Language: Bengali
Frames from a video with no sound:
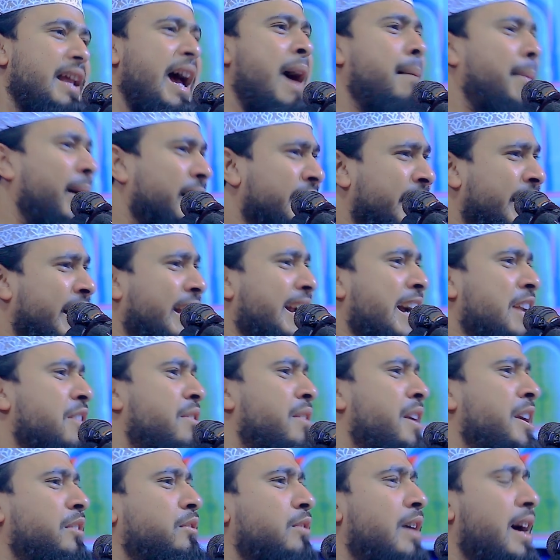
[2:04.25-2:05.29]
আমাদের
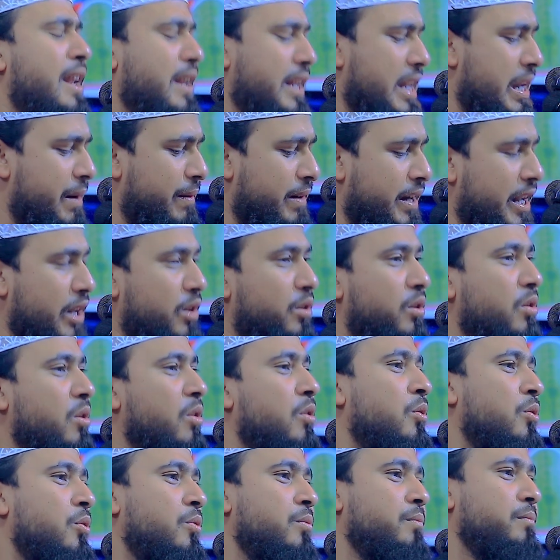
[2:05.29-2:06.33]
কারণেই তো আল্লাহওয়ালা
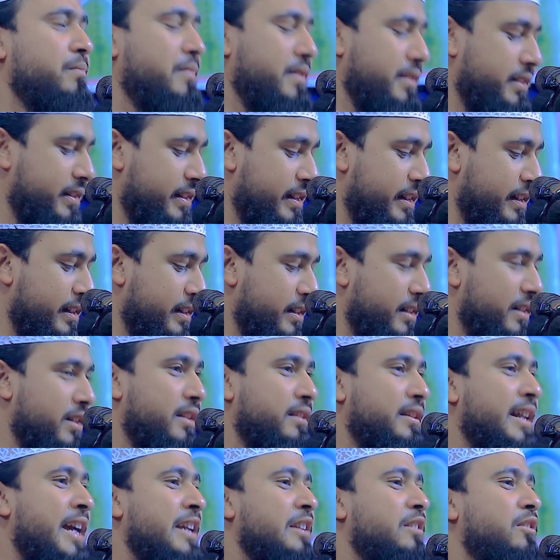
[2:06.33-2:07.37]
লোকগুলো
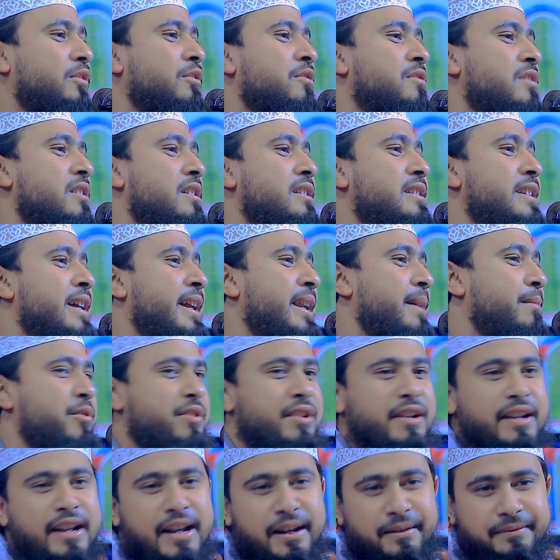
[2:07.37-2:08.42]
দায়িত্বশীল চেয়ারে
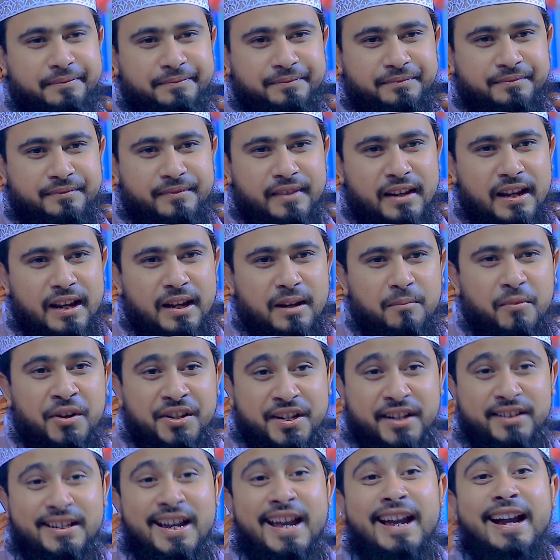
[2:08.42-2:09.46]
বসে
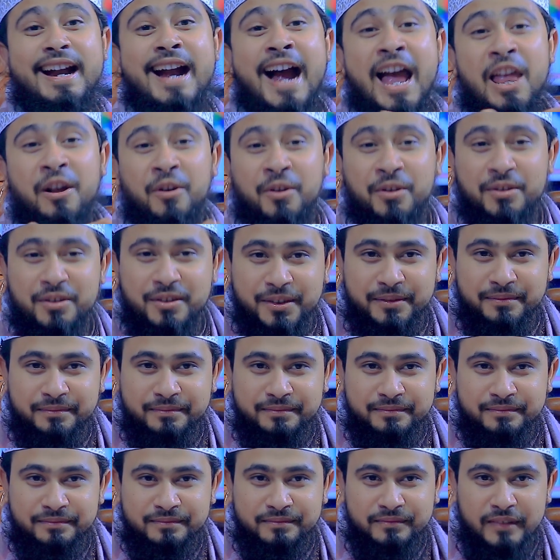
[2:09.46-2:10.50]
বসে যায় গায়ক
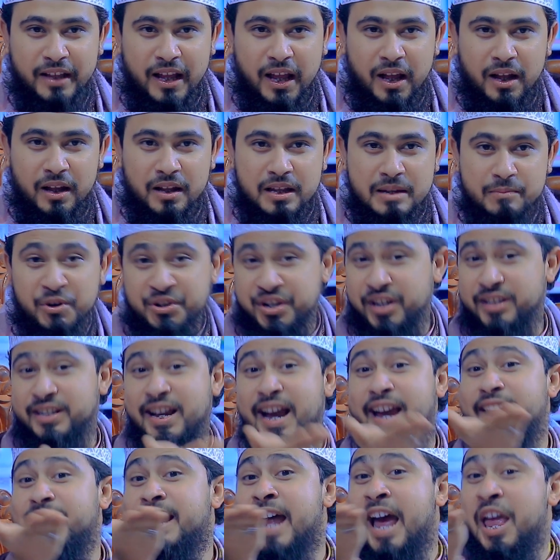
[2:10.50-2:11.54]
বসে
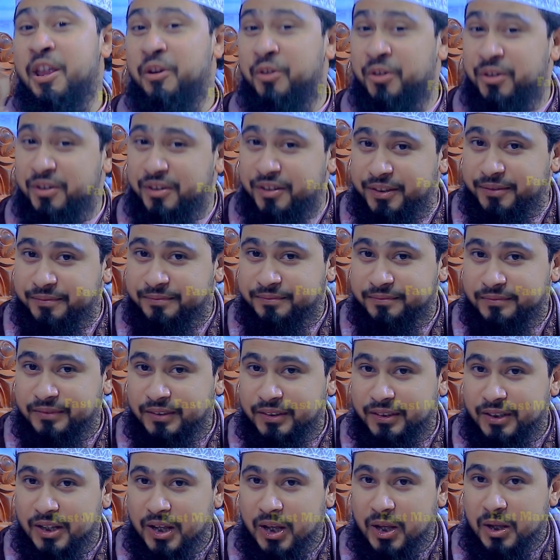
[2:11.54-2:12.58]
যায় নায়ক
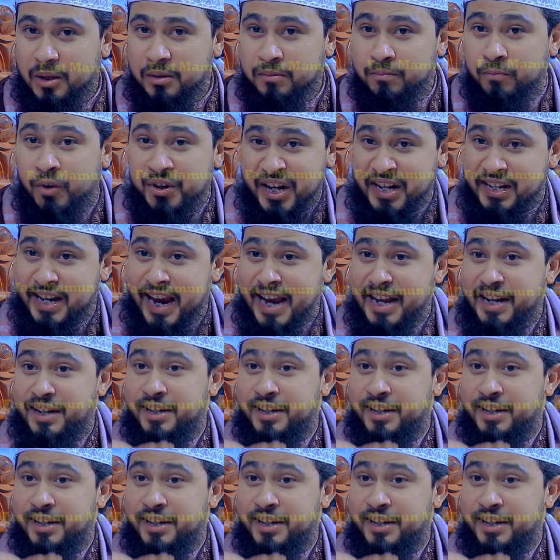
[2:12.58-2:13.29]
বসে যায়